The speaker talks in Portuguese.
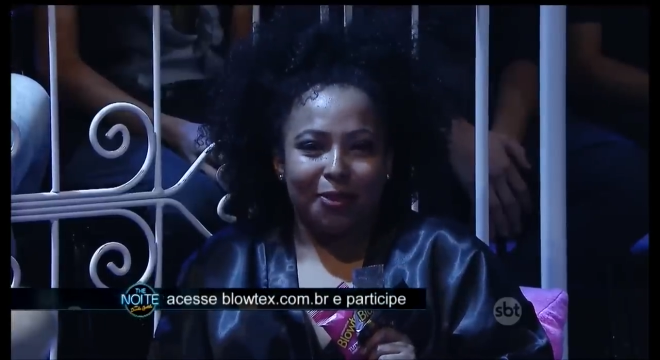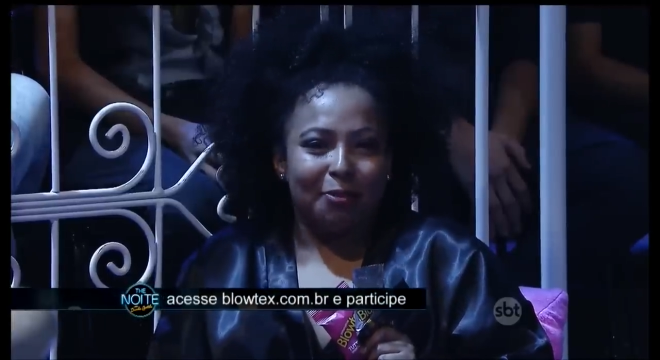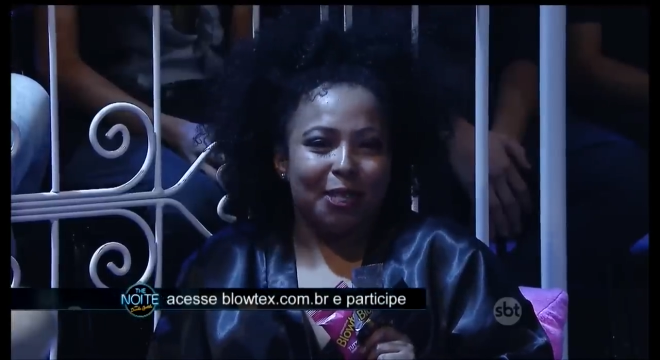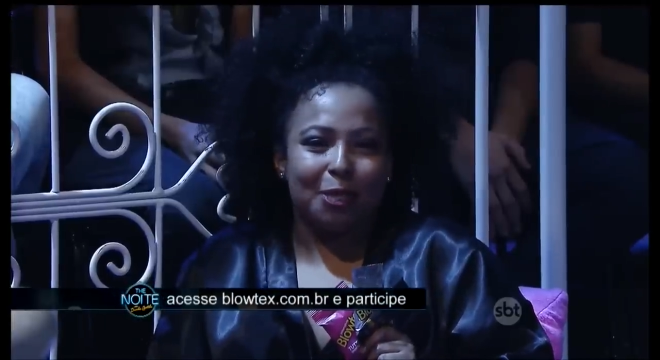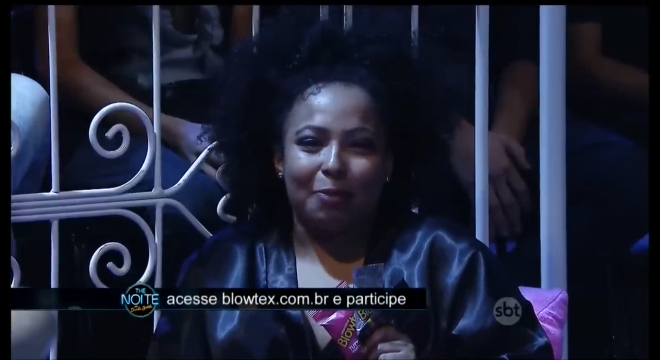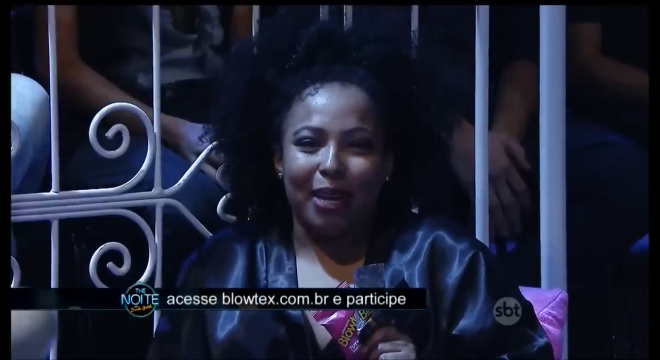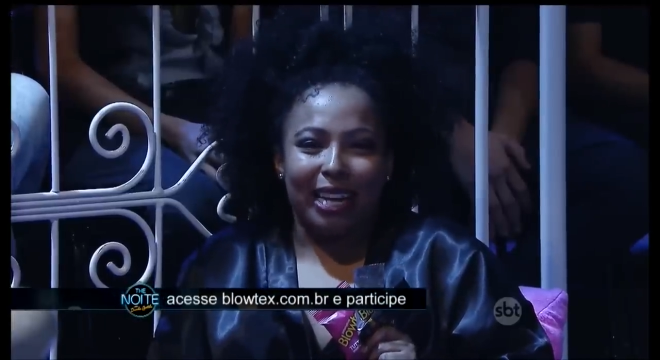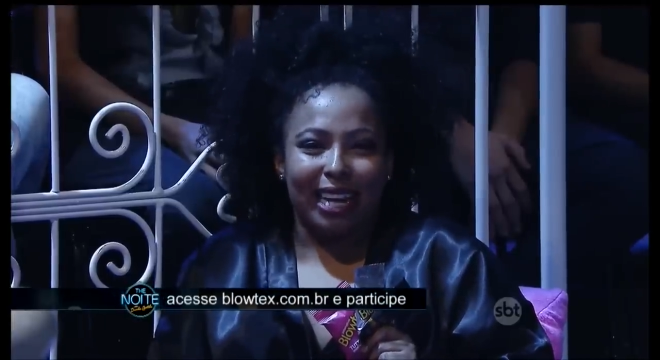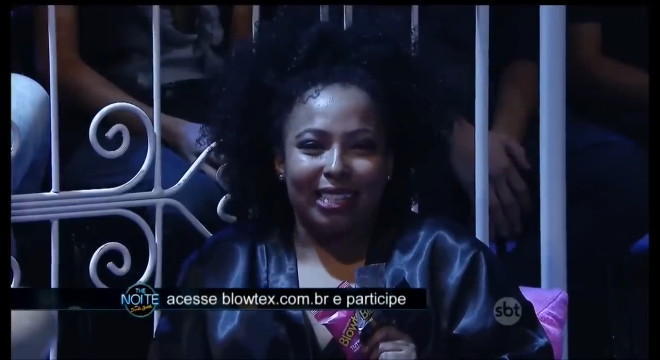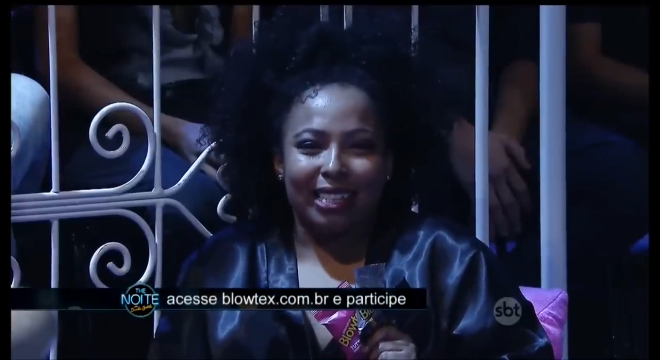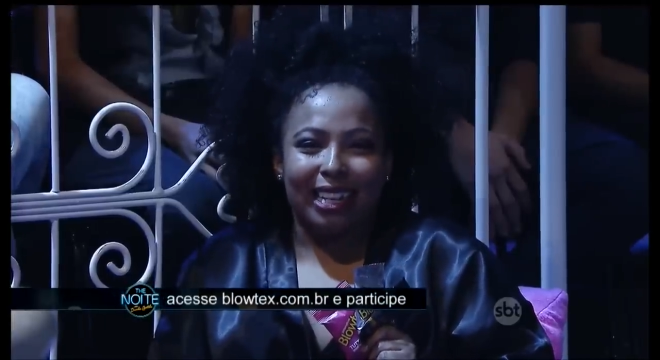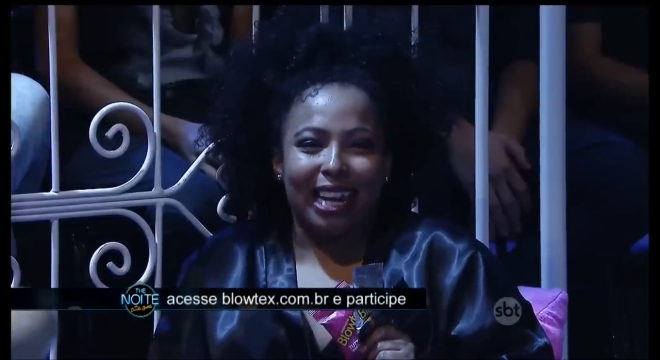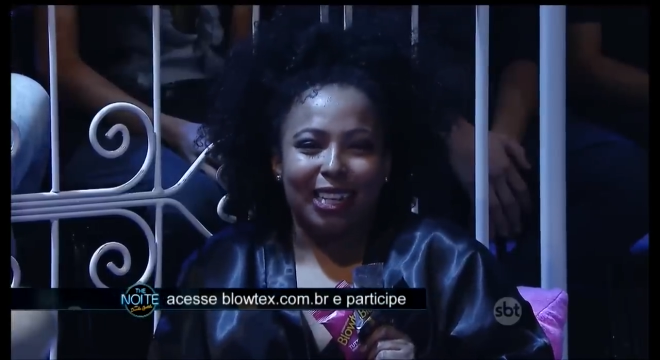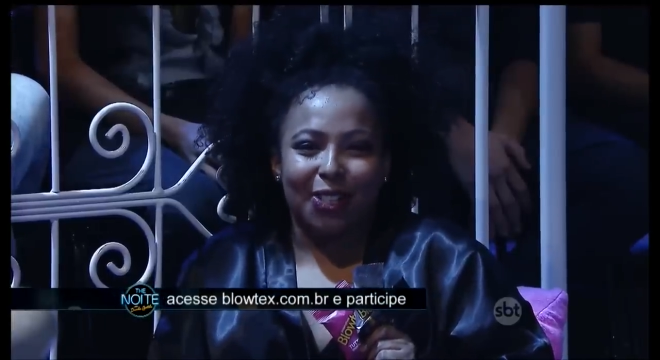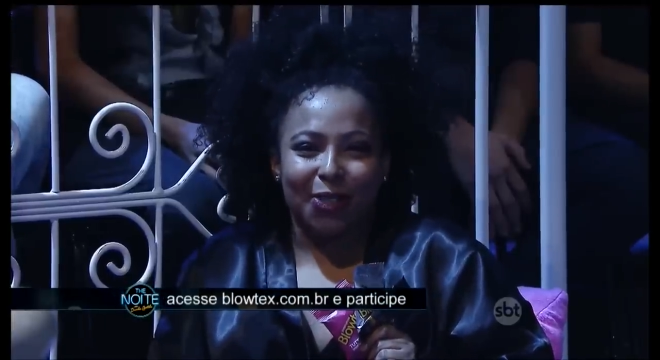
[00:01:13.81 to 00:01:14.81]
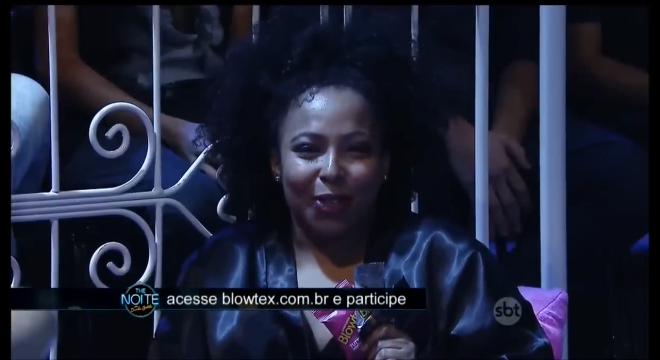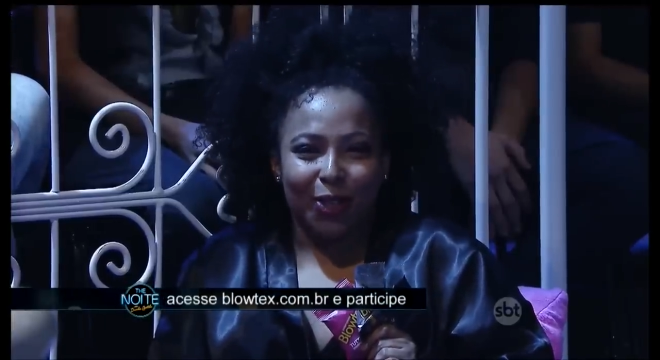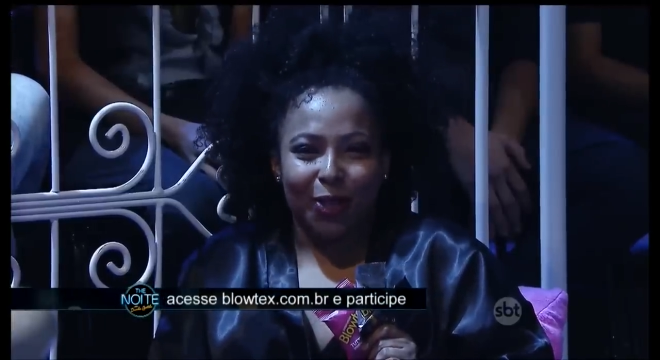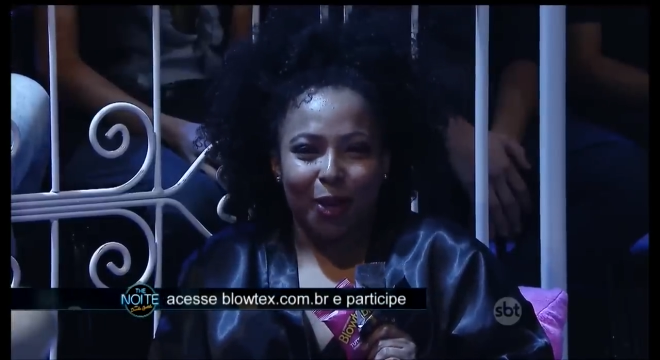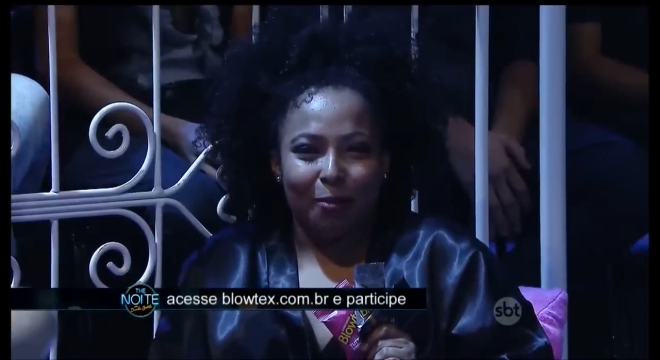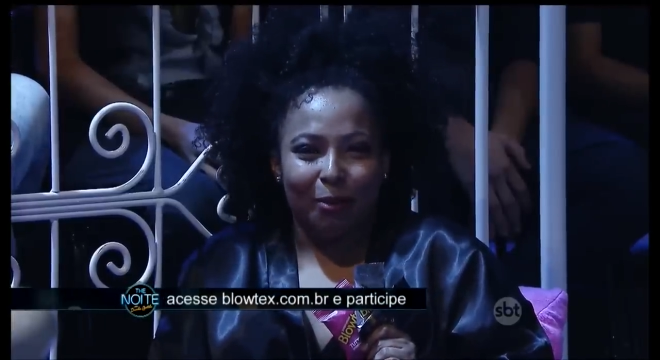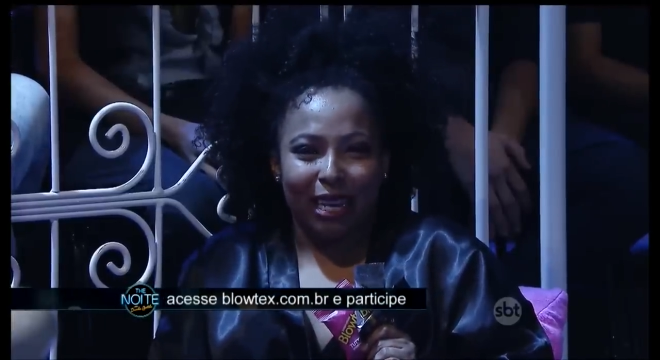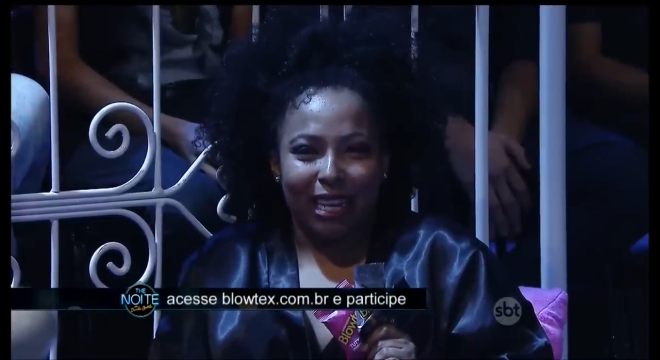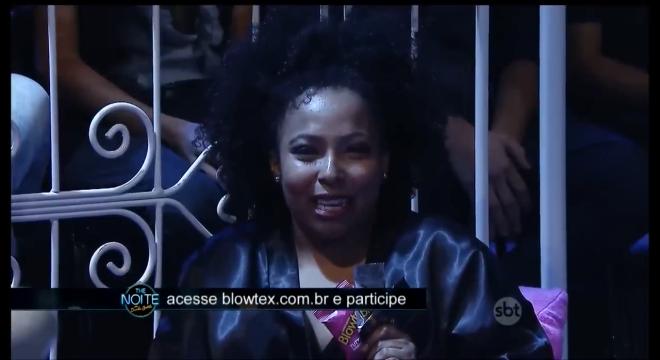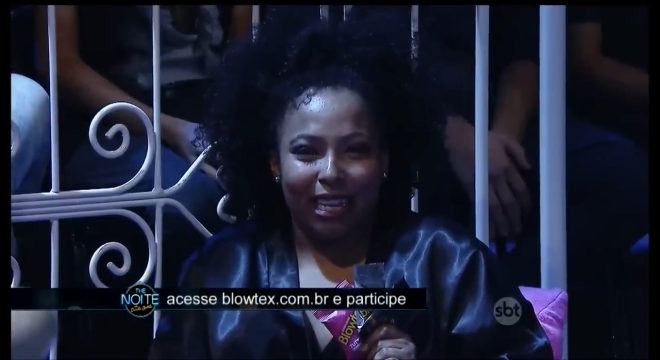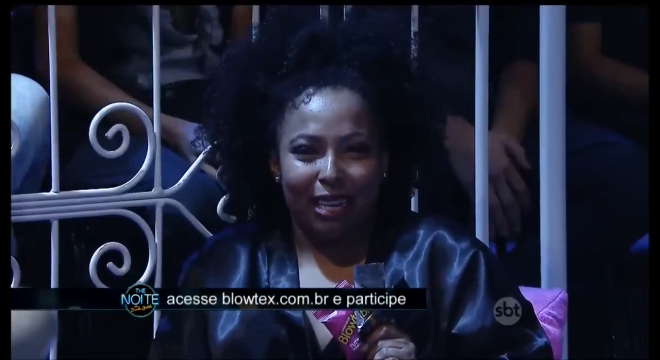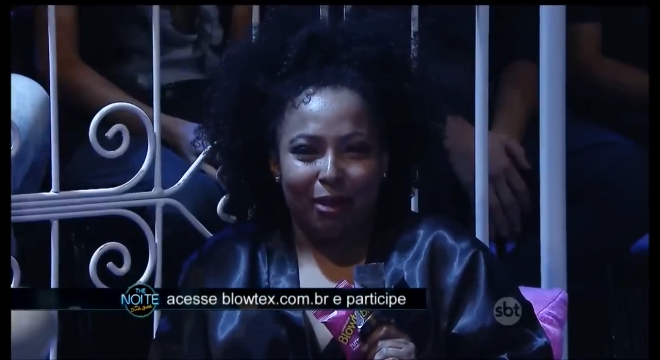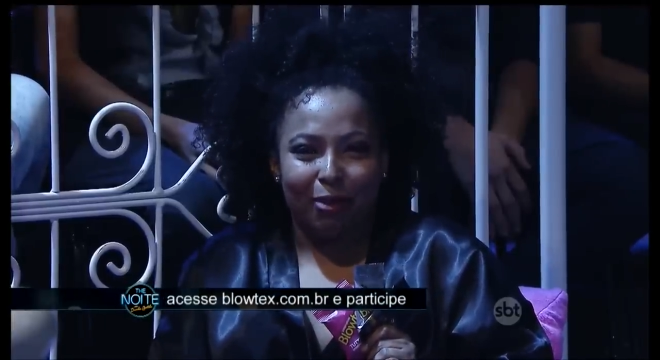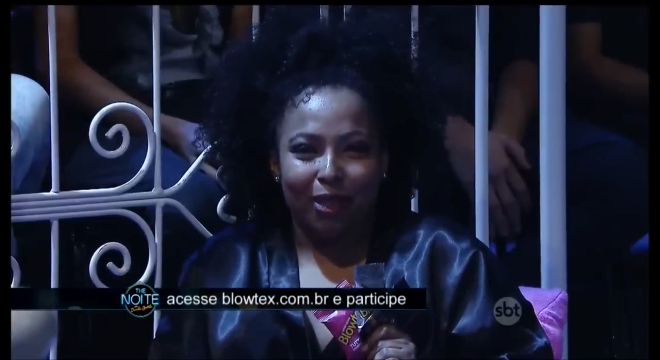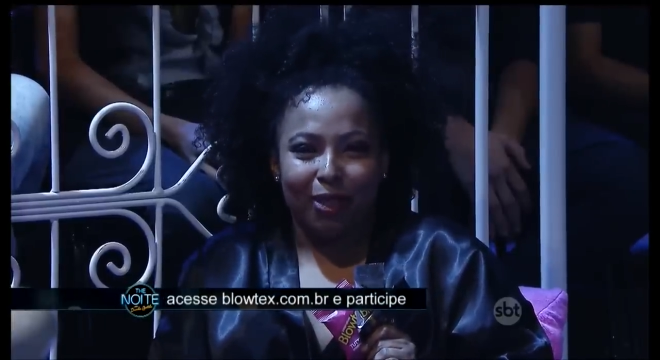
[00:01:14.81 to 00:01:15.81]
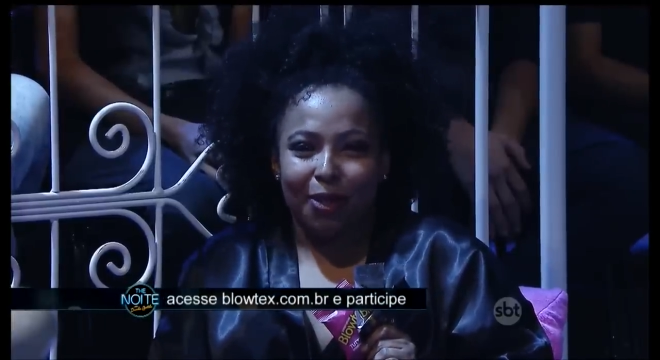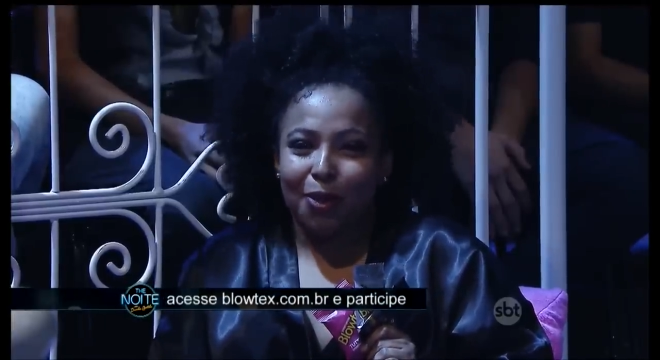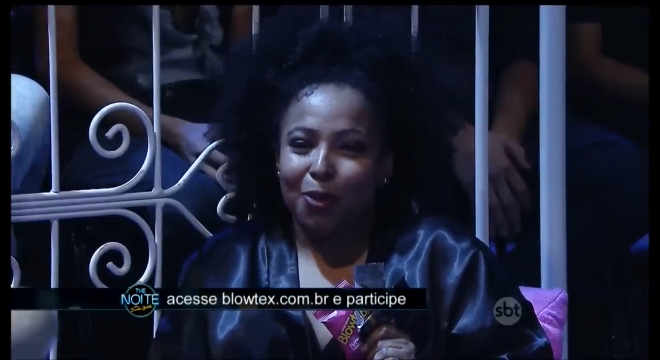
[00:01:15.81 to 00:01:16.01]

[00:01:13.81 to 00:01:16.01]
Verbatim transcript: uma experiência gastronômica em Lima,